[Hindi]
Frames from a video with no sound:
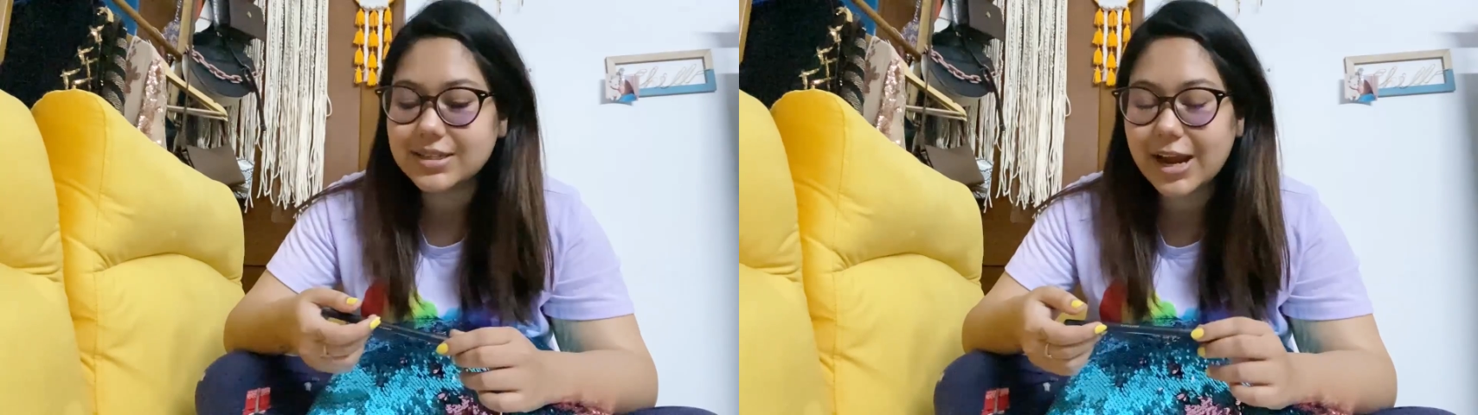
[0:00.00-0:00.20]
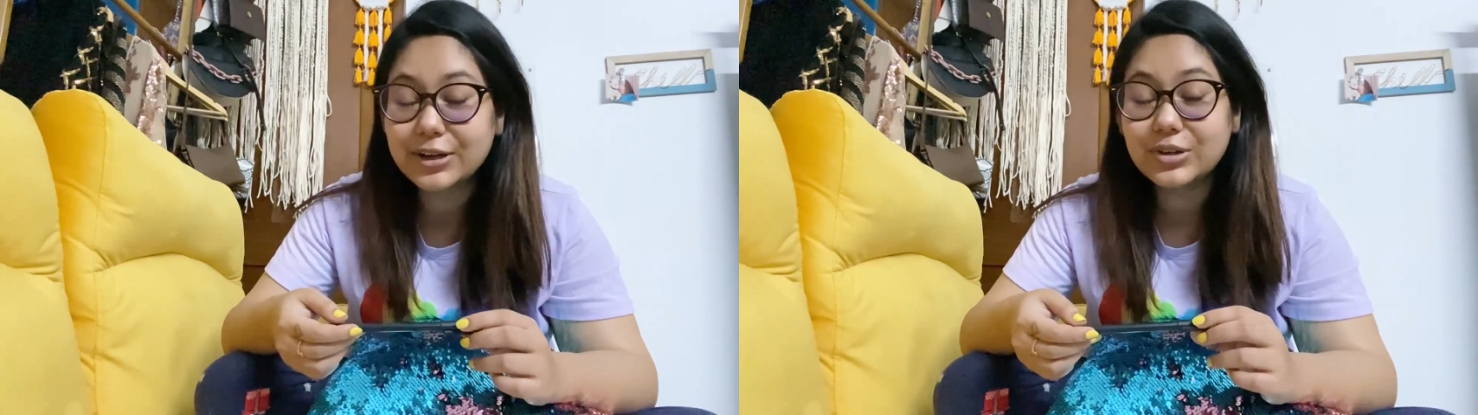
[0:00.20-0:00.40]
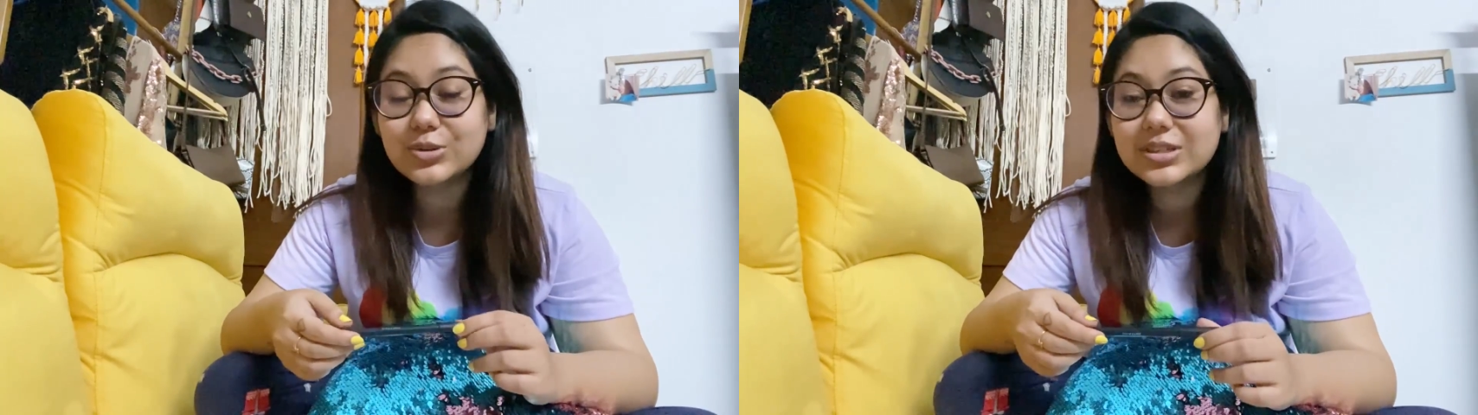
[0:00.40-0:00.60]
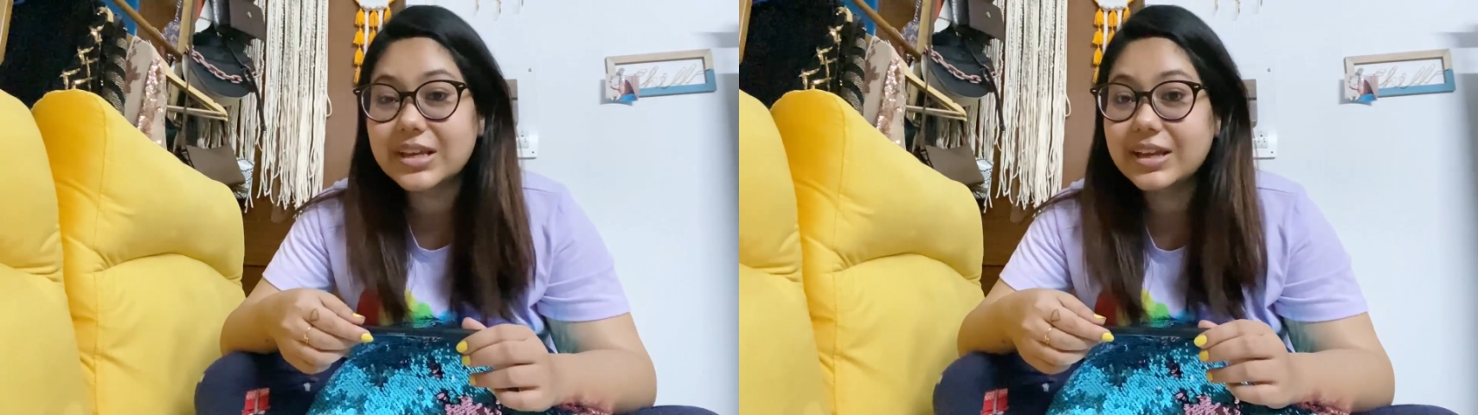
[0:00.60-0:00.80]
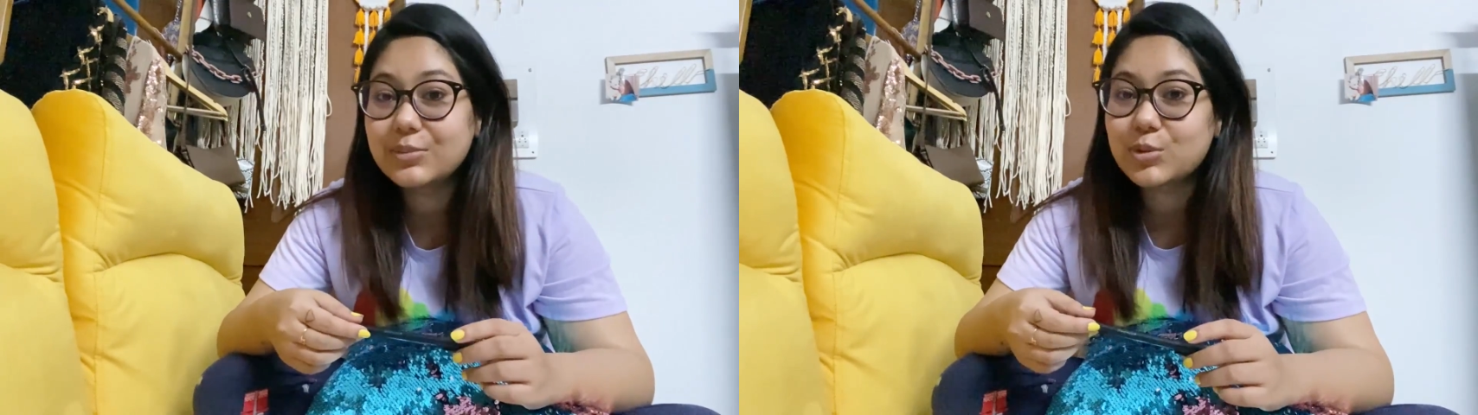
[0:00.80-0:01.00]
एक्साइटेड टू
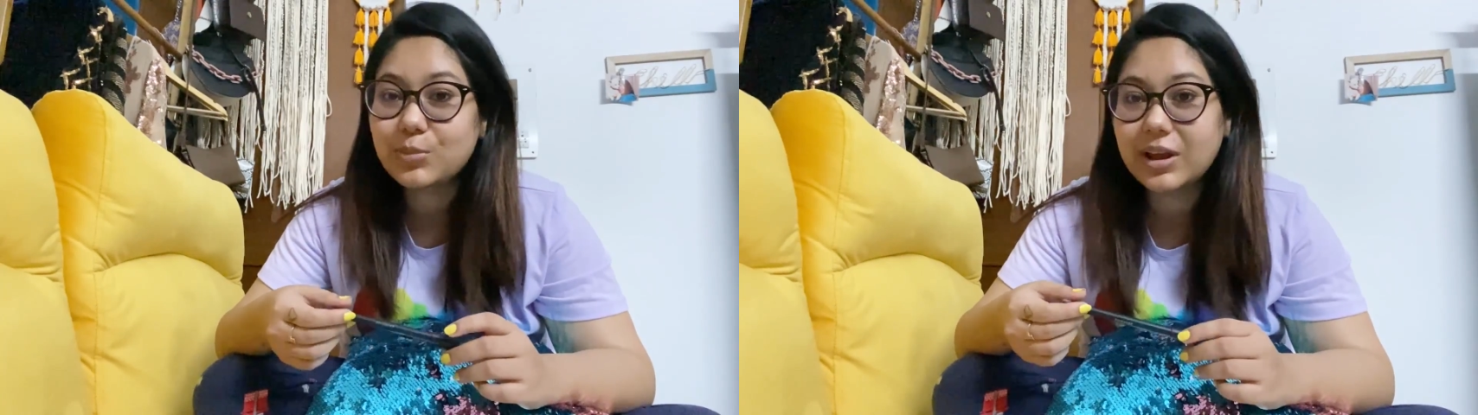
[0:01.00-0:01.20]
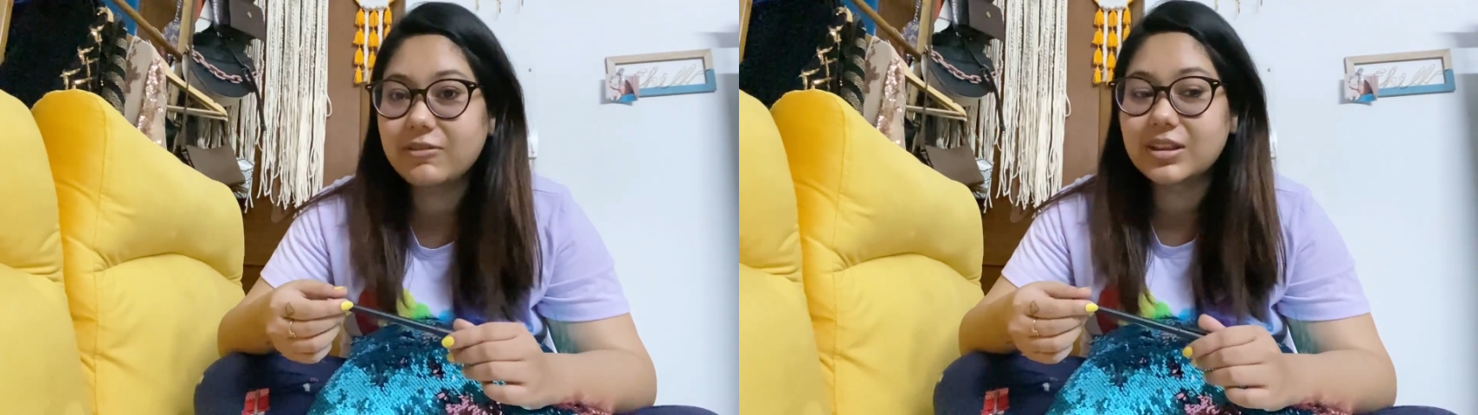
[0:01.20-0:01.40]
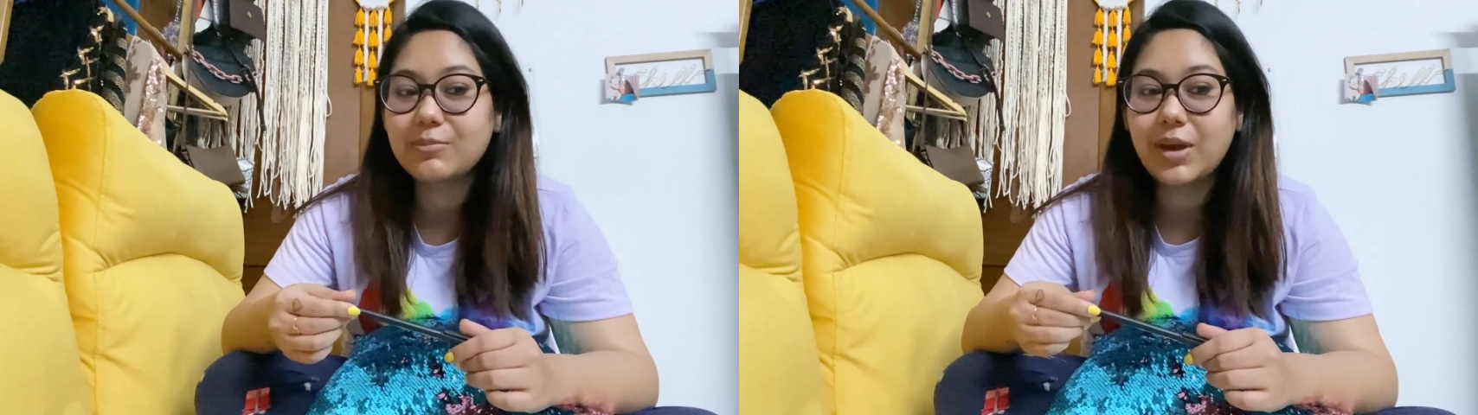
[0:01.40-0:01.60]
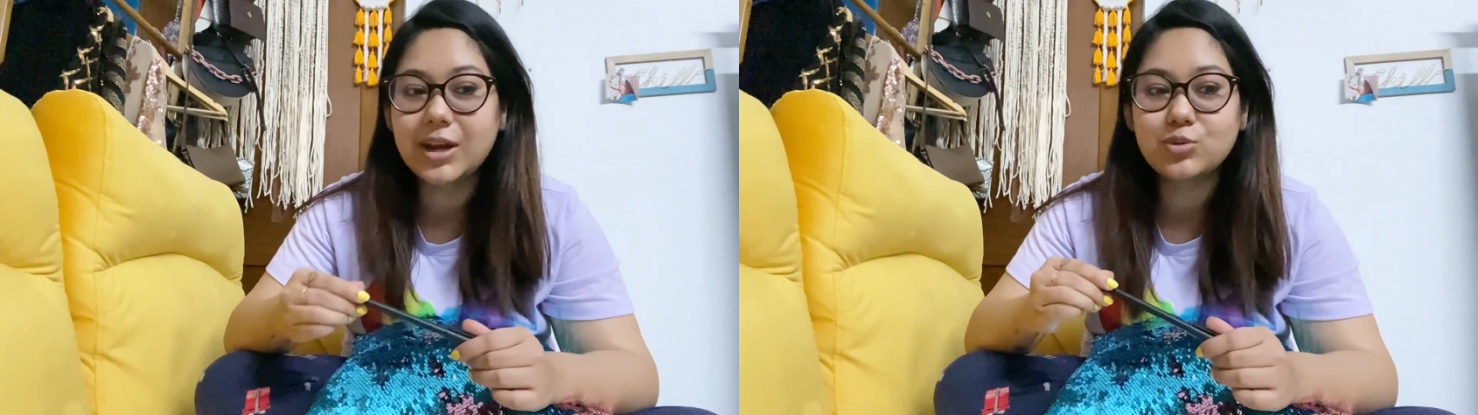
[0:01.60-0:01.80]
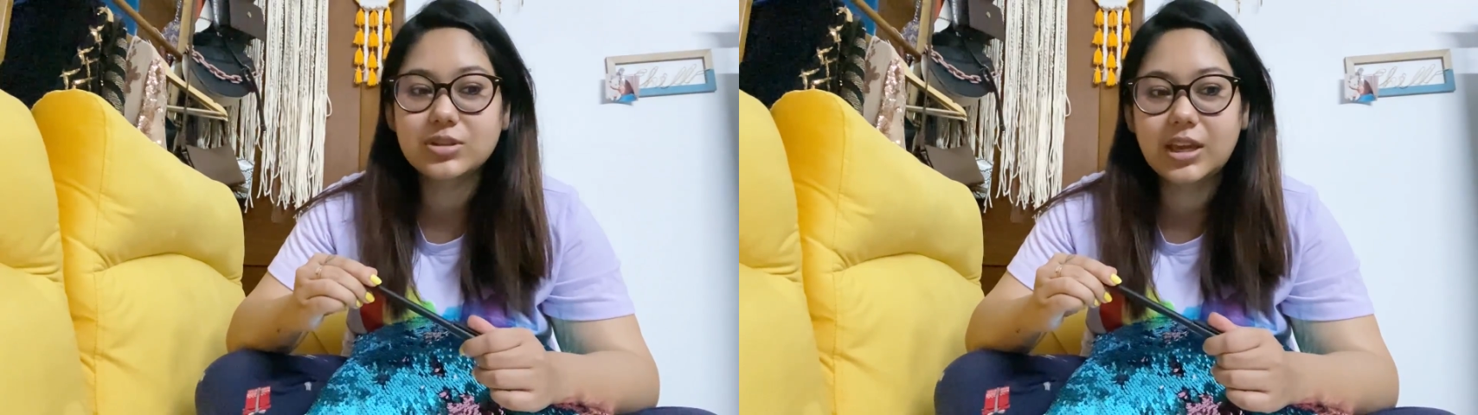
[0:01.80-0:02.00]
सी हिम टू प्ले विद हिम
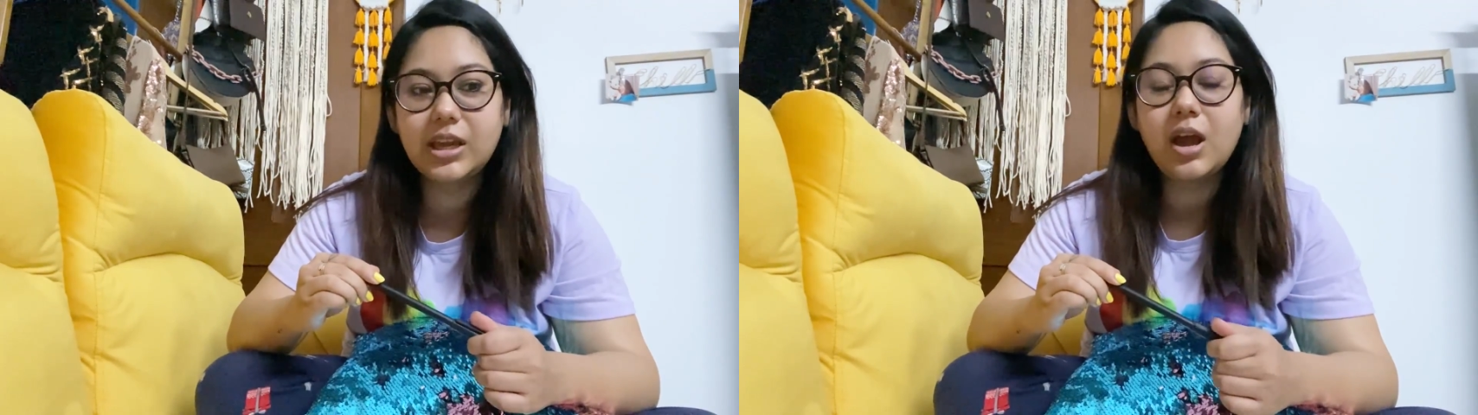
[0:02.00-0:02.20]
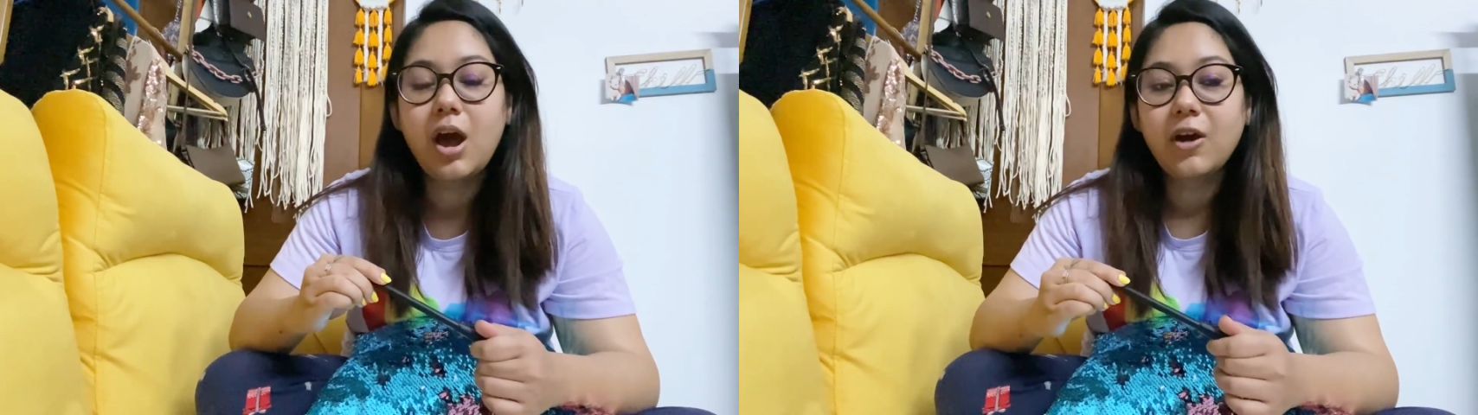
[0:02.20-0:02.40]
मैंने उसकी